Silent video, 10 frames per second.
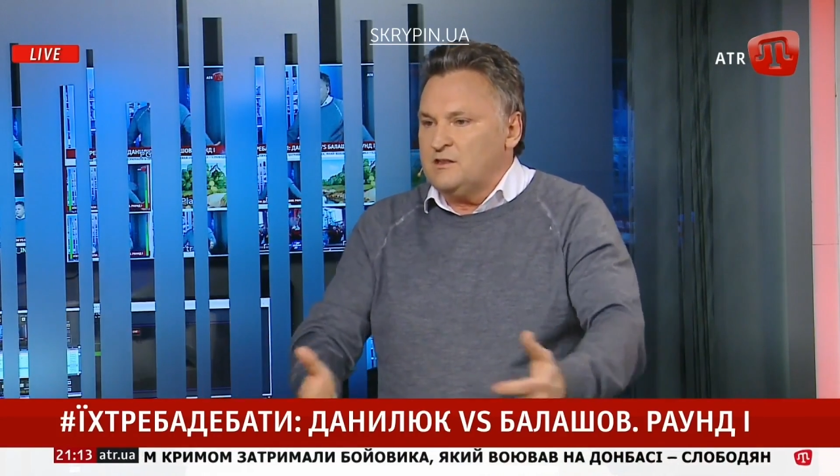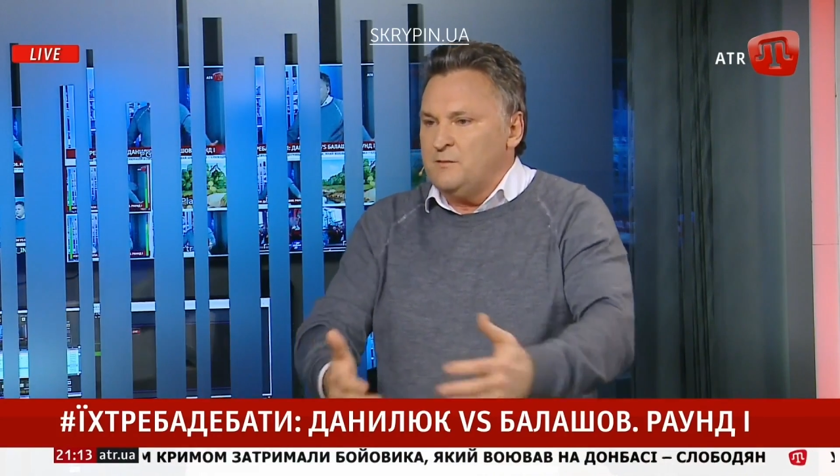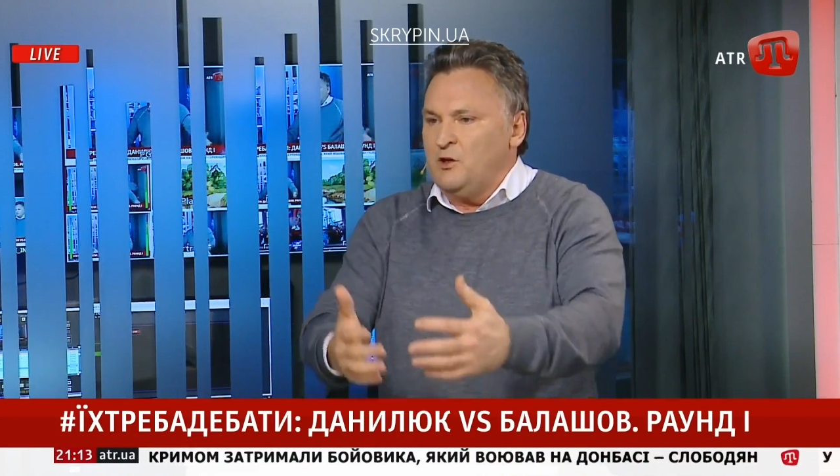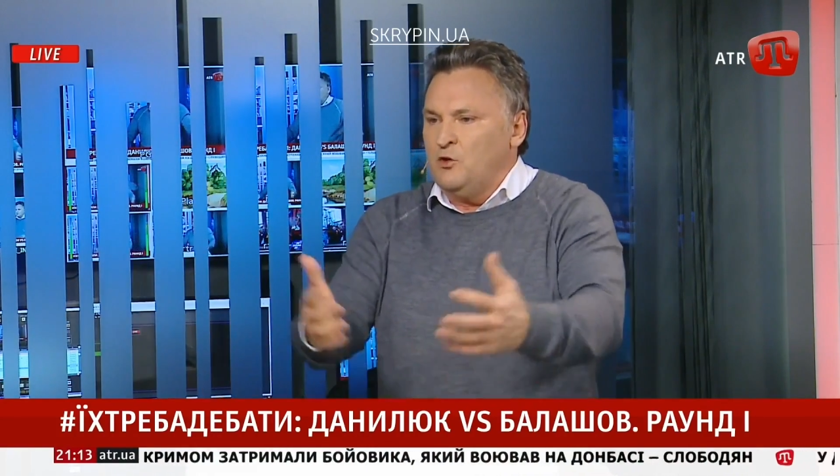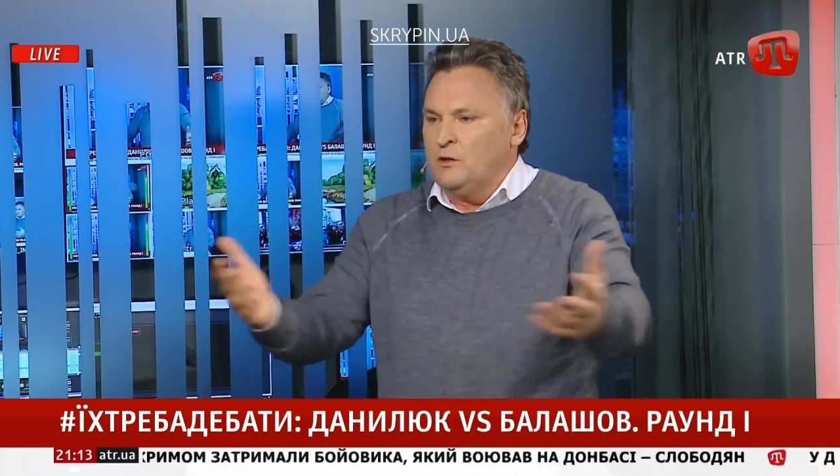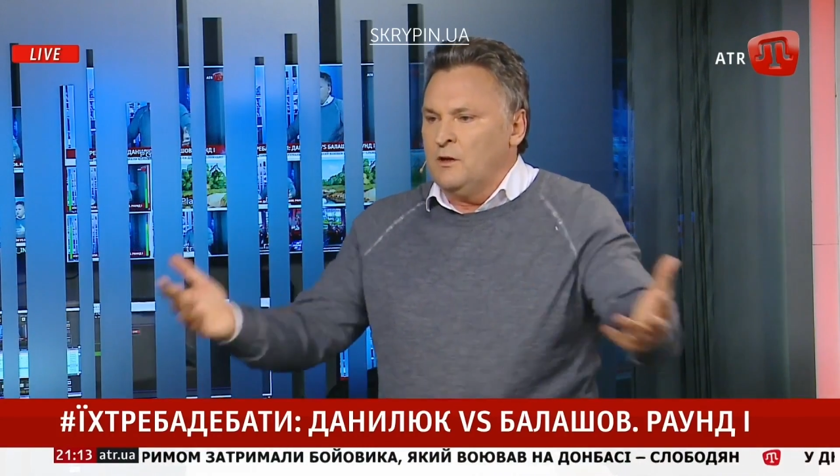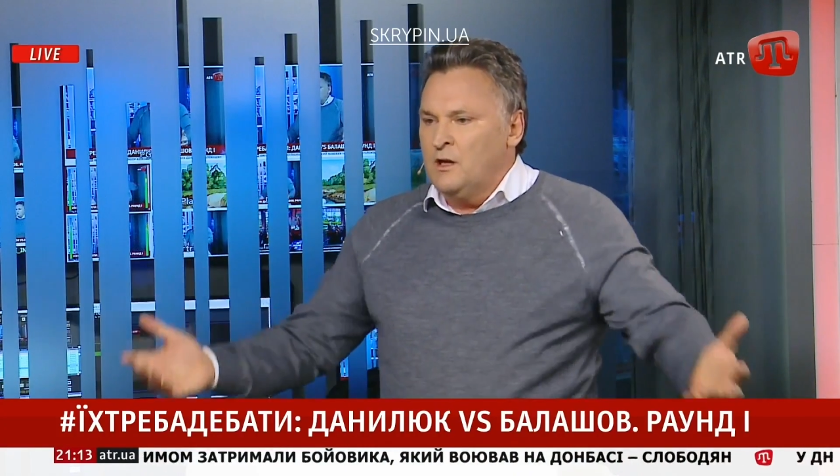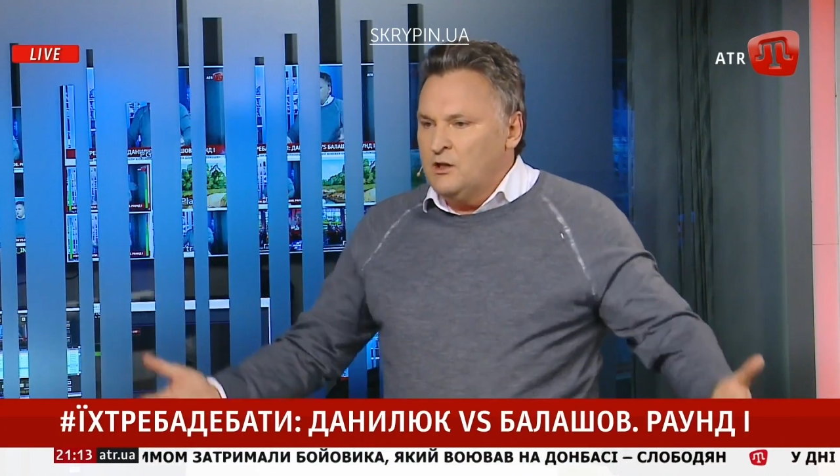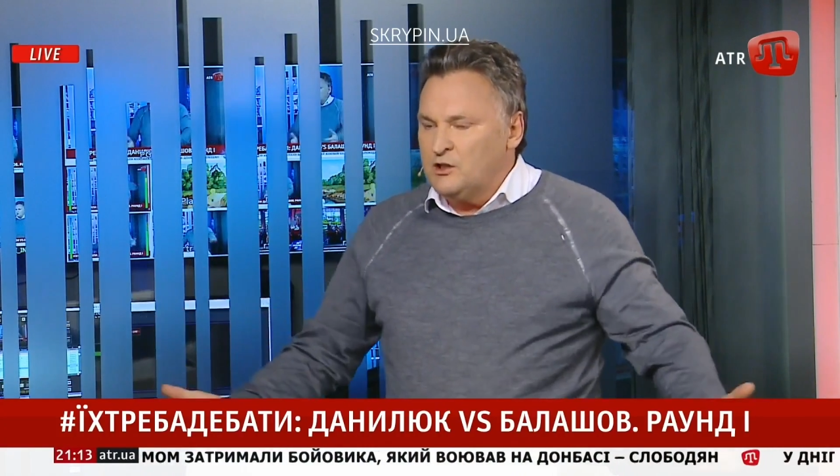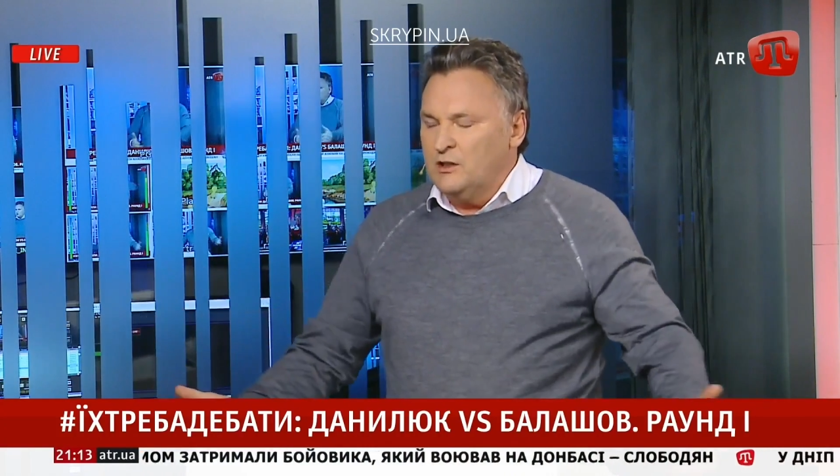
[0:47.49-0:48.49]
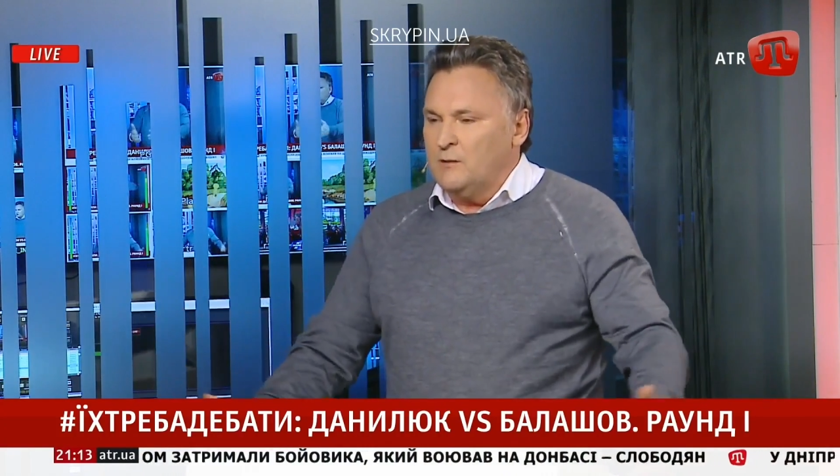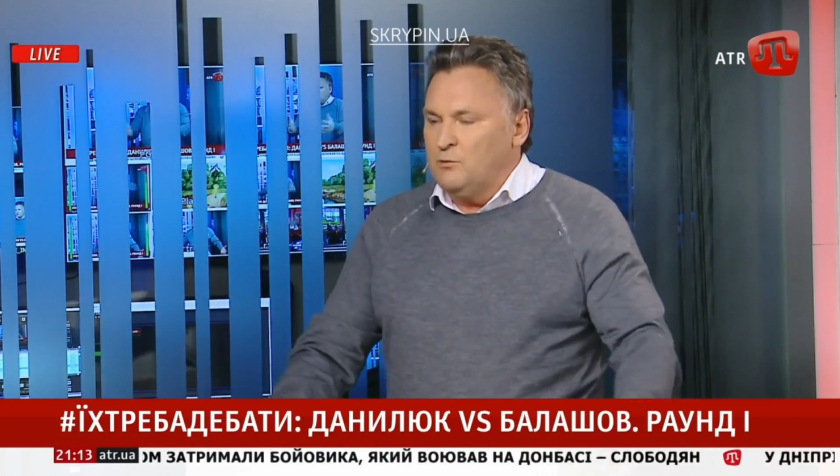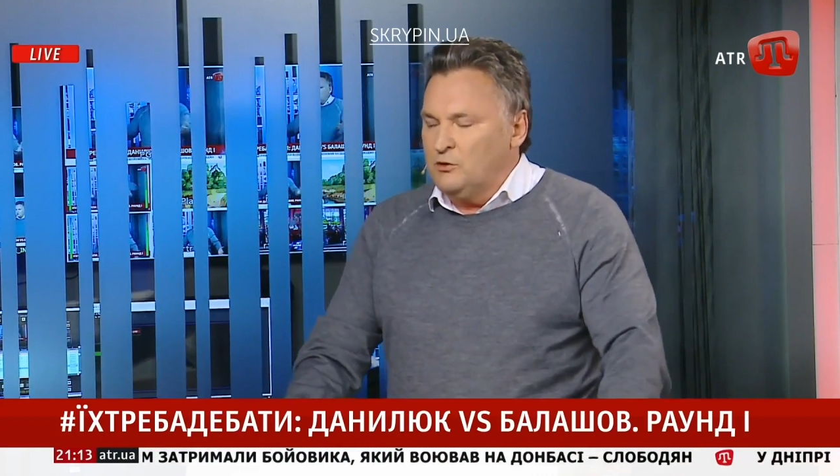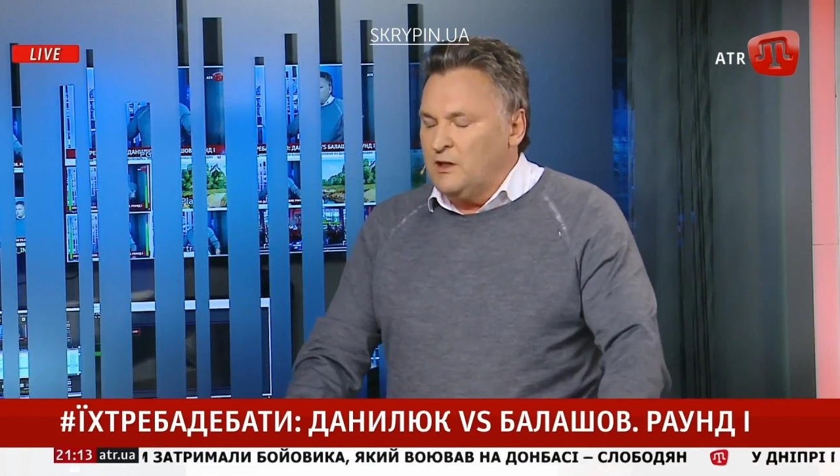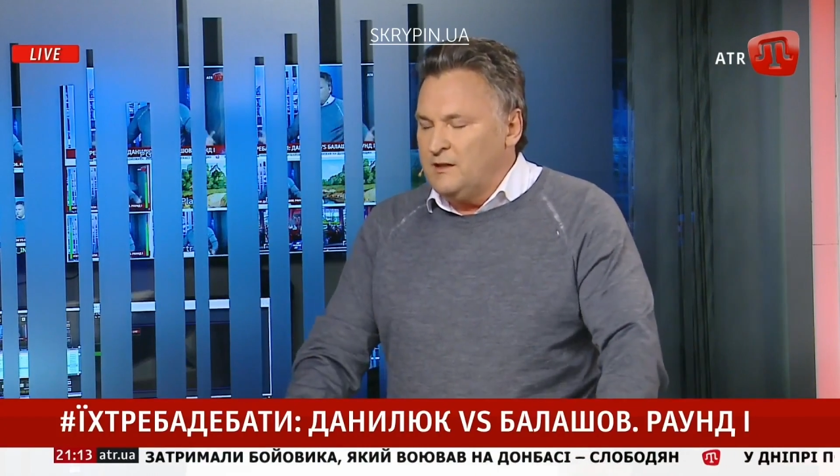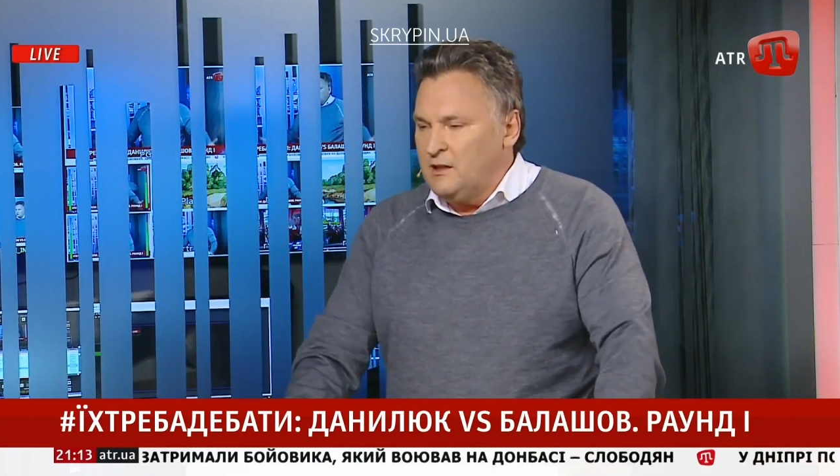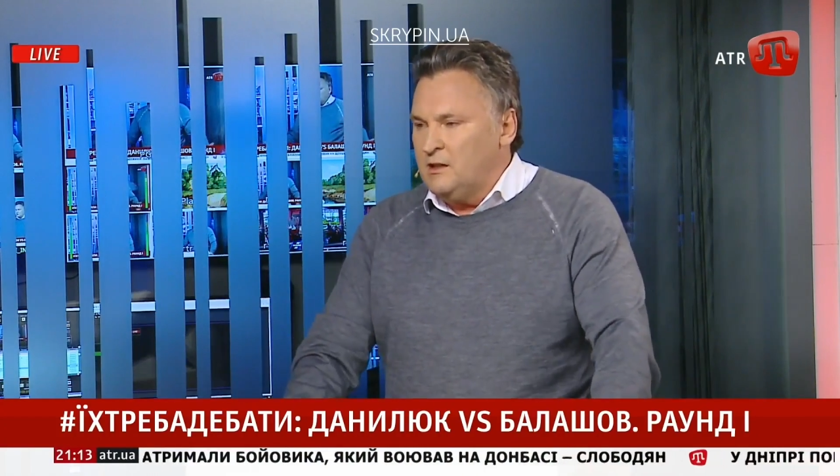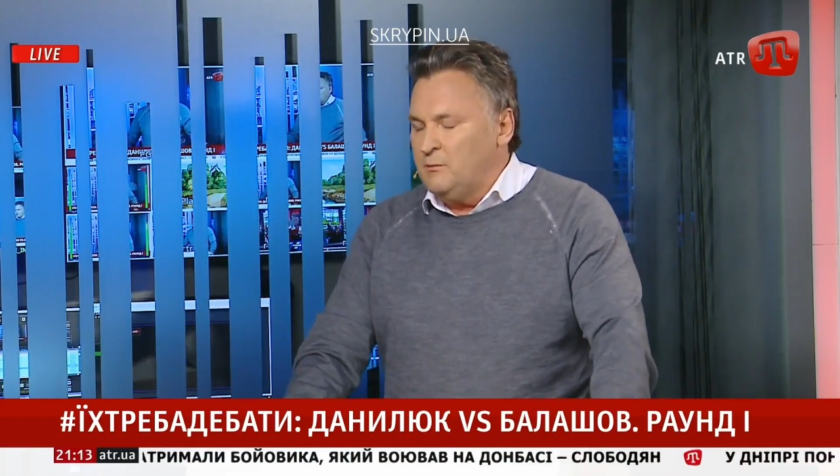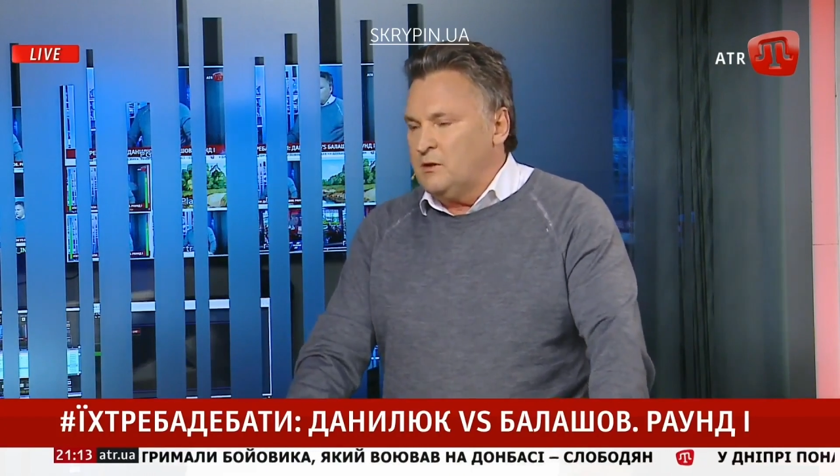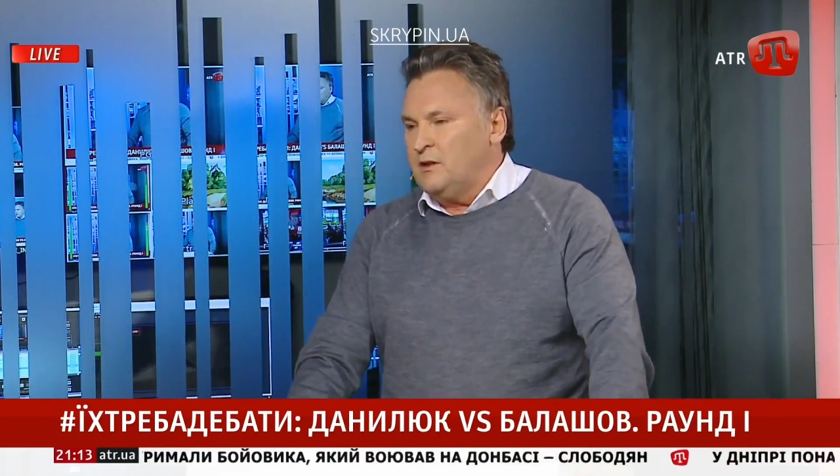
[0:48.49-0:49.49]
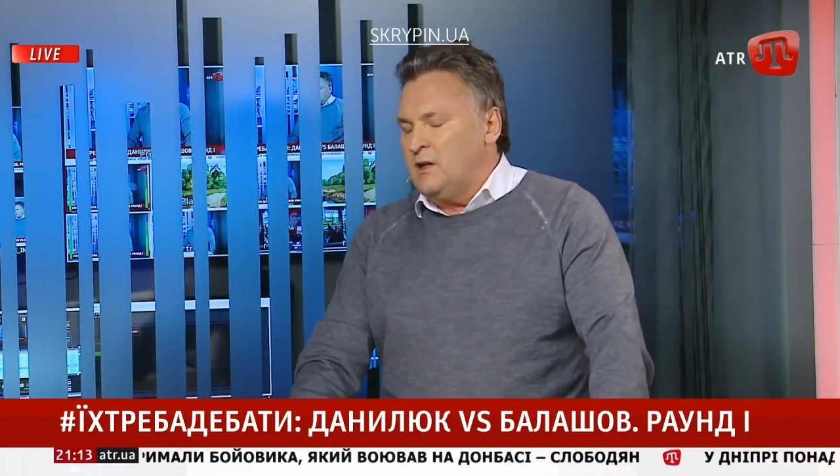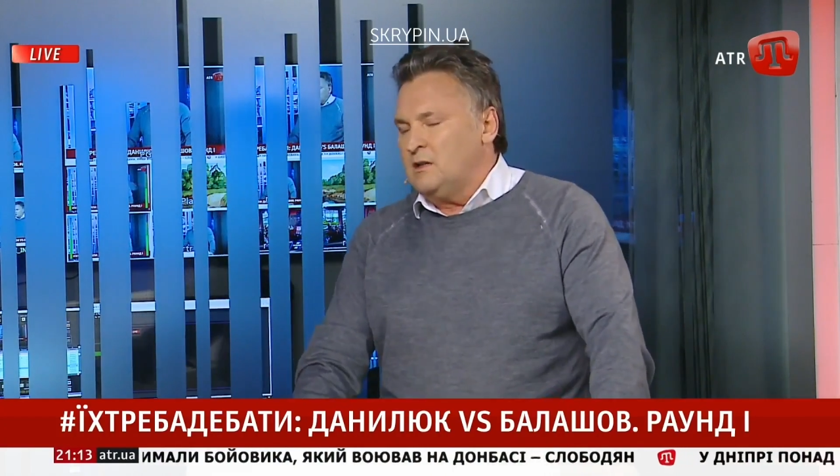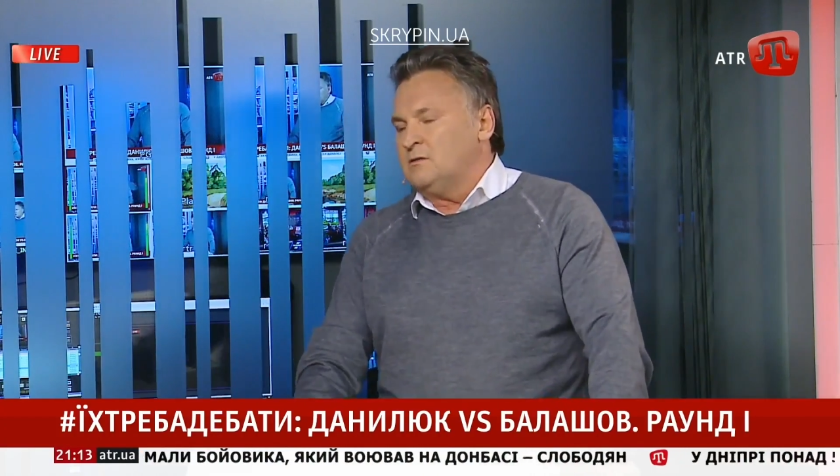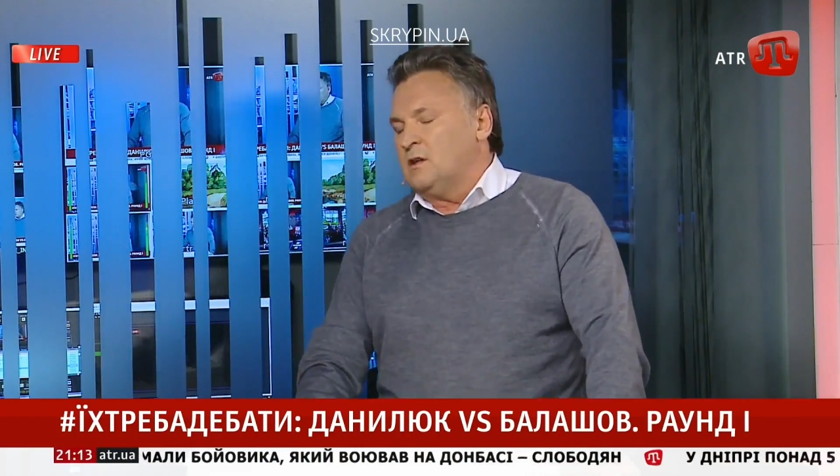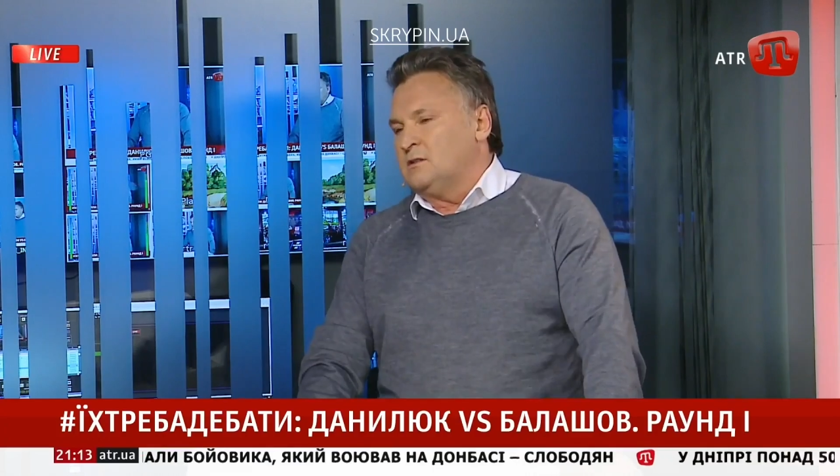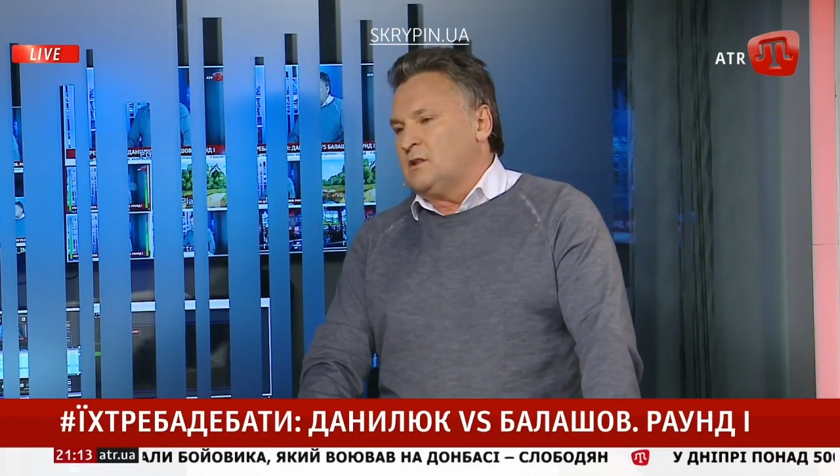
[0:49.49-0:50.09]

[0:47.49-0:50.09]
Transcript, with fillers: если миллион человек будут хотеть либертарианства,